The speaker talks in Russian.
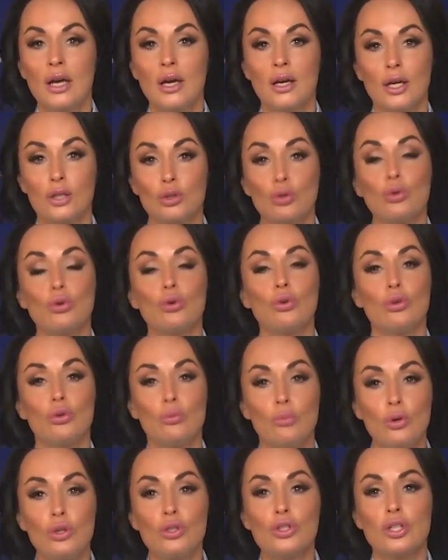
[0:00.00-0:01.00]
которую
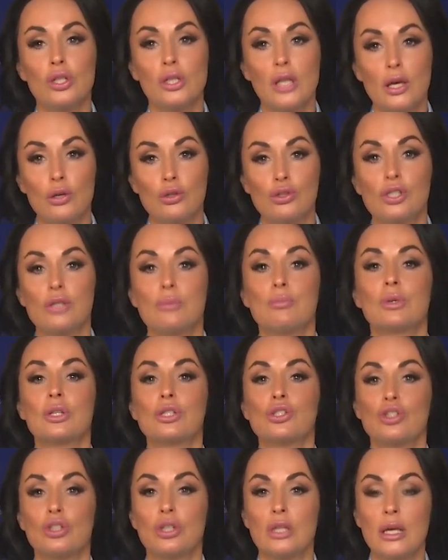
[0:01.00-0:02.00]
любой желающий
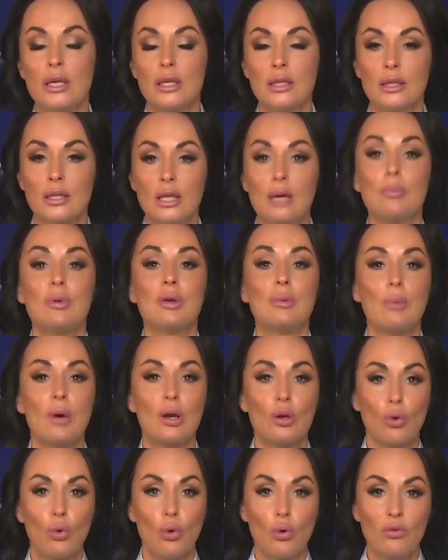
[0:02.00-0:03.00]
прочитает на
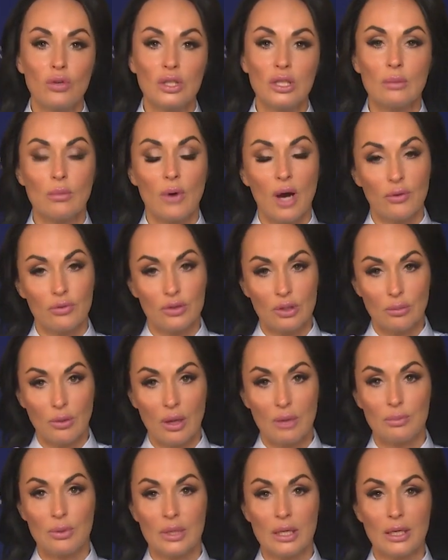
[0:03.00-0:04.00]
припаркованном
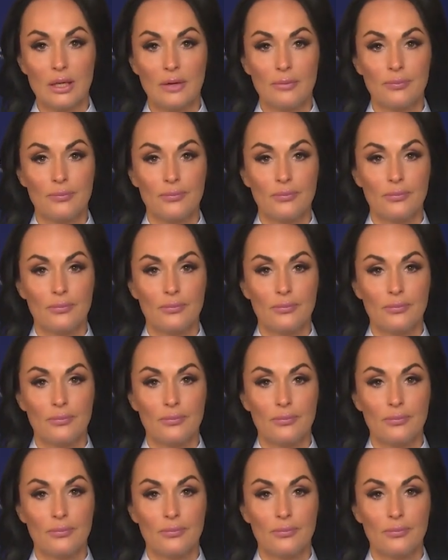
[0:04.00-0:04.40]
автомобиле.